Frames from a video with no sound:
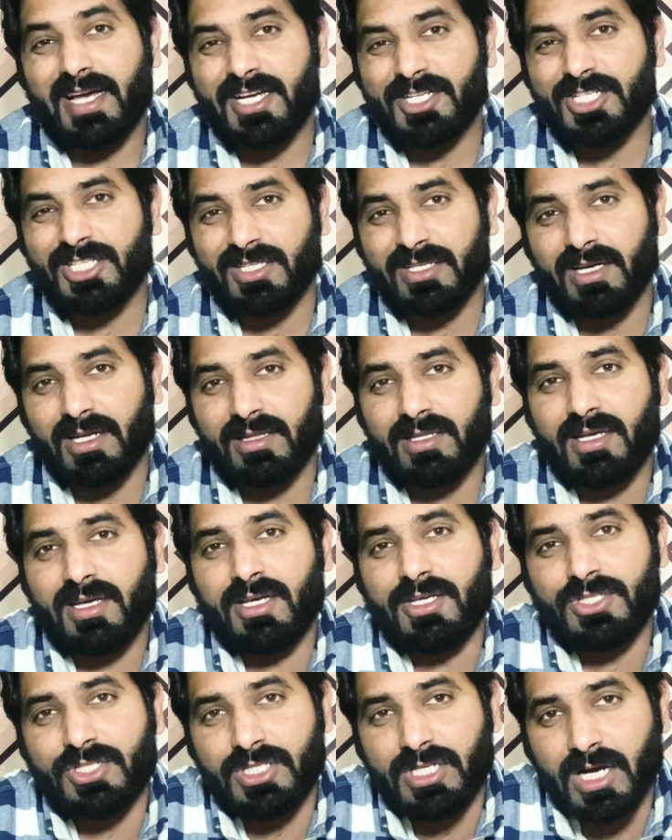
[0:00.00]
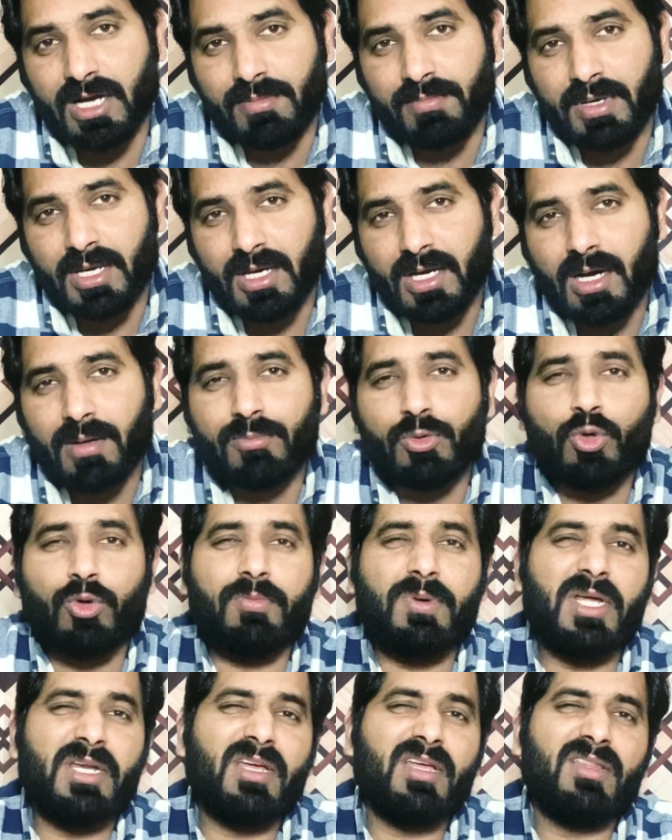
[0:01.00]
दहशत गर्दी की इस जंग में हम
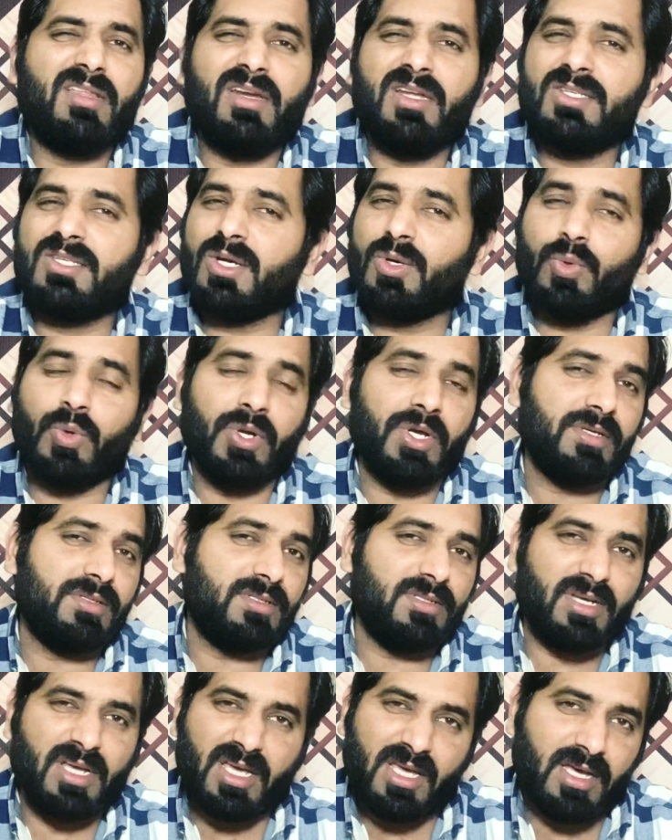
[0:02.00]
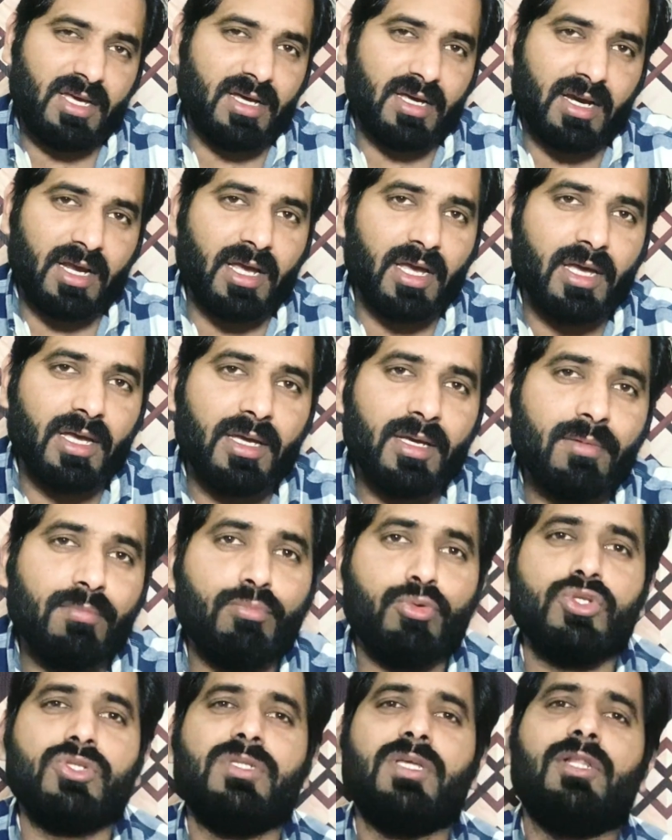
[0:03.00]
कुर्बानियां देने से गुरेज नहीं करेंगे
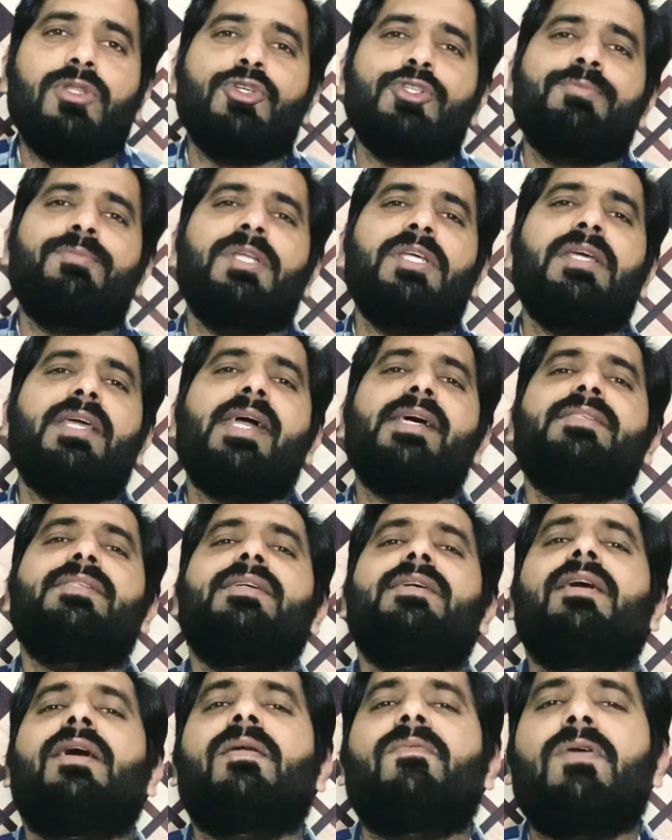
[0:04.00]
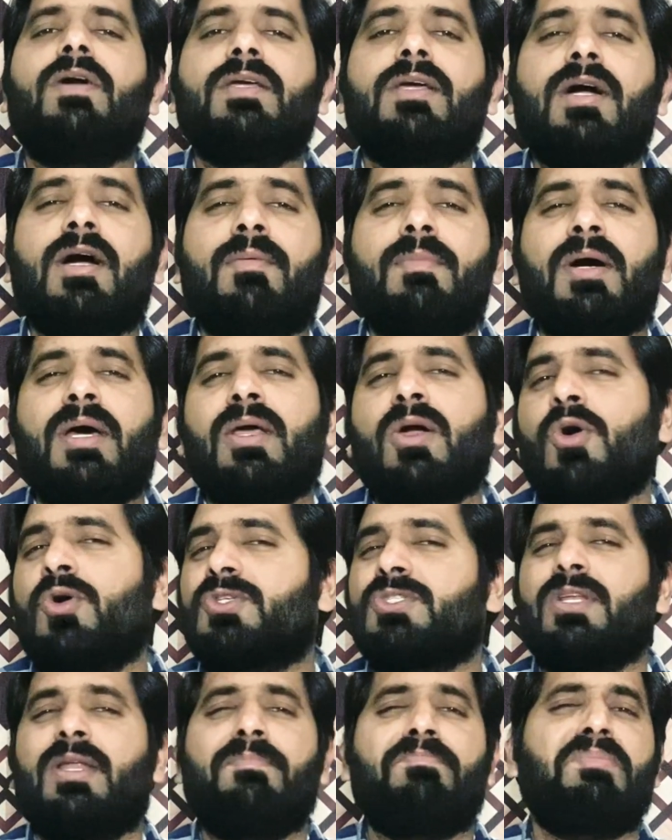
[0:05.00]
बुजदिल दुश्मन की ऐसी कार्रवाइयां हमारे
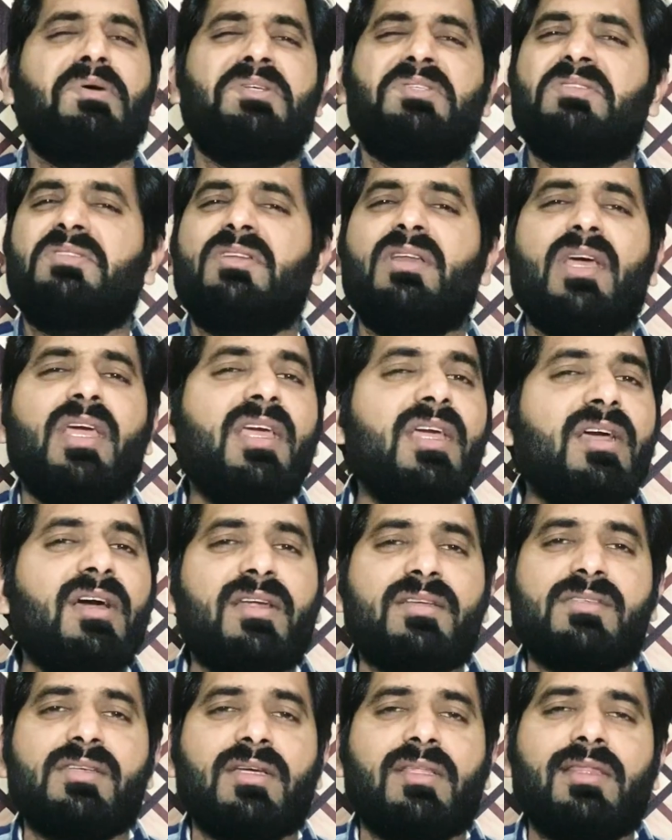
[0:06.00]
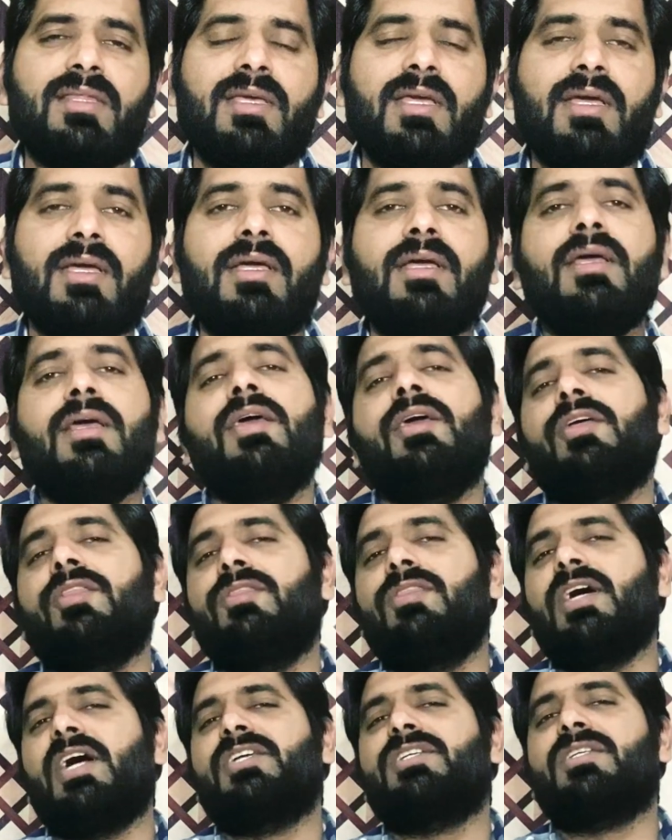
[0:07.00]
हौसले पस्त नहीं कर सकती हैं
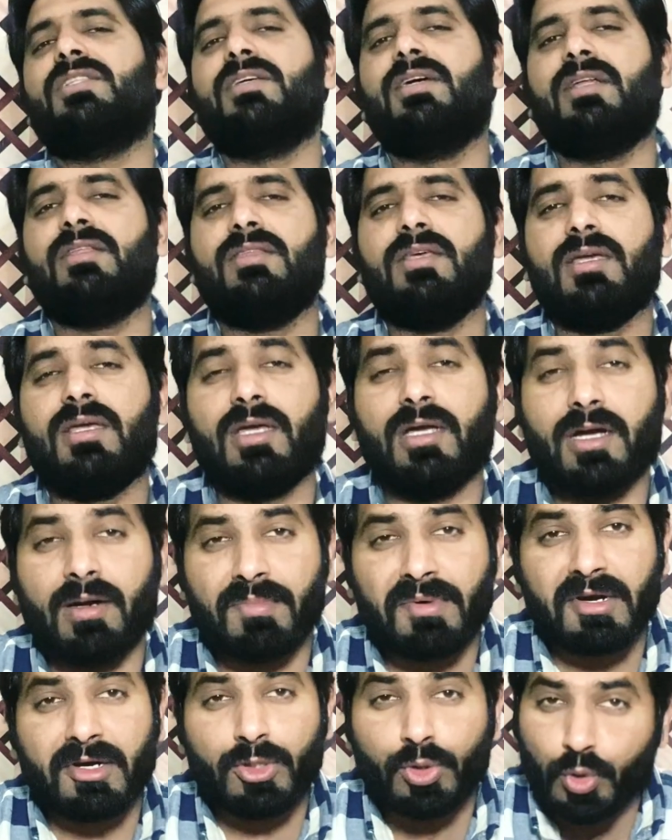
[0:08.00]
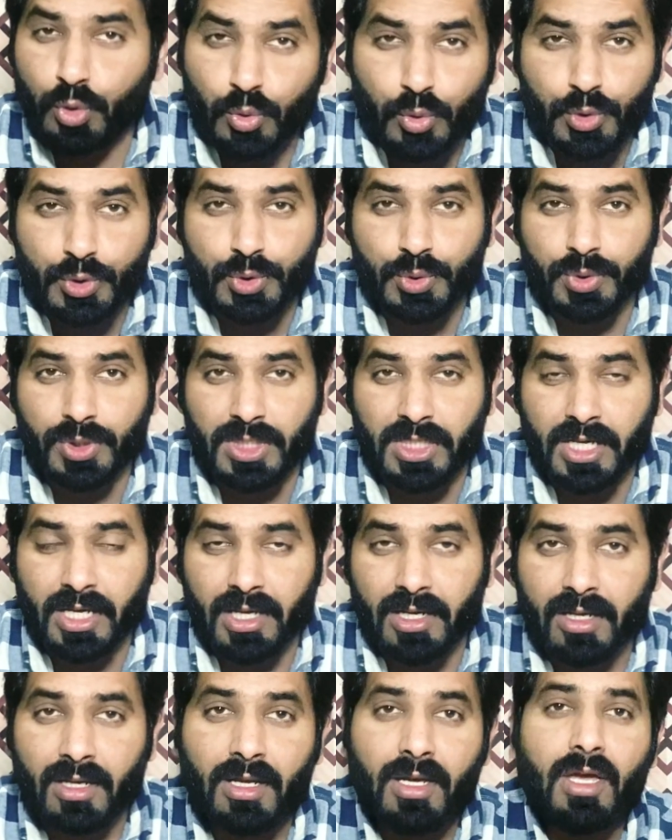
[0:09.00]
दहशत गर्दी की कमर टूट चुकी
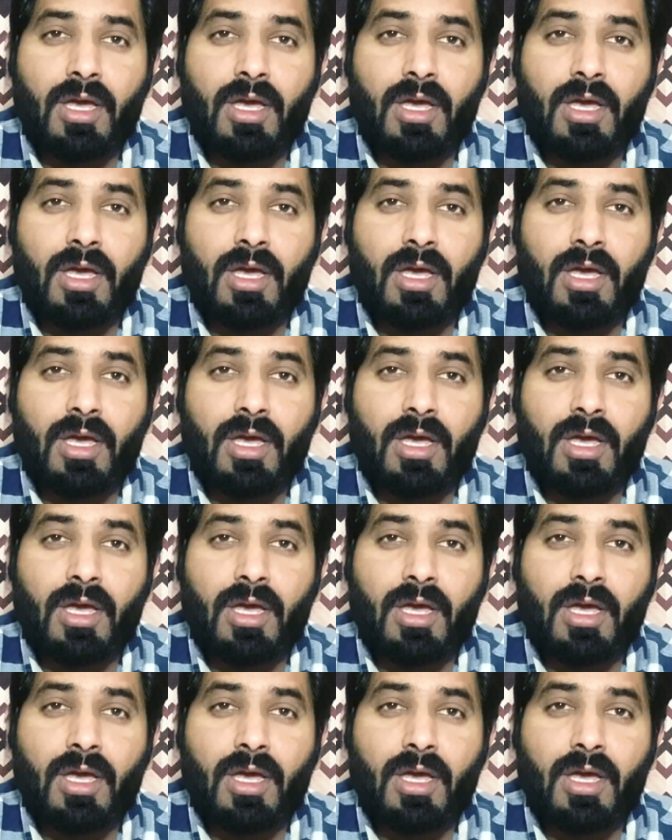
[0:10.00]
है